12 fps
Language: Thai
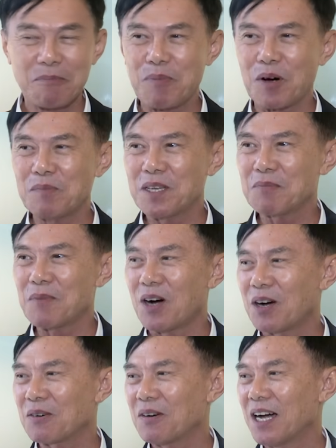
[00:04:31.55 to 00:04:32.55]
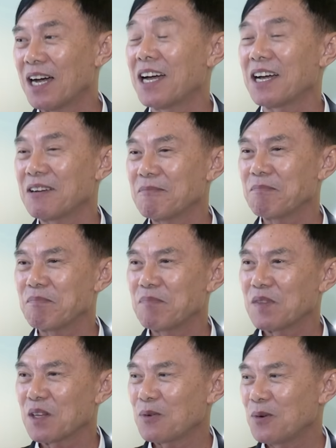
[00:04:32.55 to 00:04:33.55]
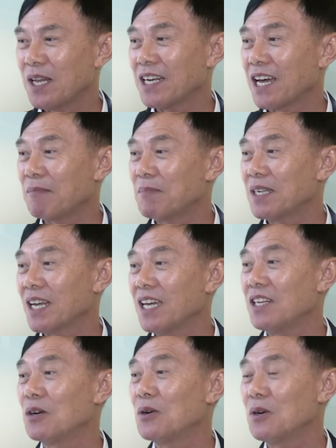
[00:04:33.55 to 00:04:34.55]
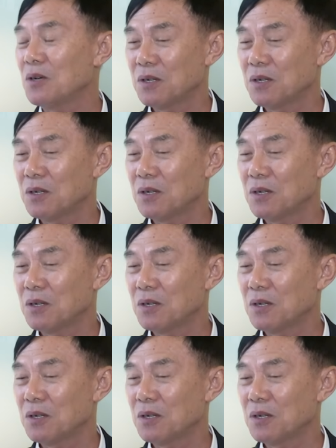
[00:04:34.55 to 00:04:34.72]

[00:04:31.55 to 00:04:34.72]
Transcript: ผมยังบอกว่า กูแนะนำมึงได้หนู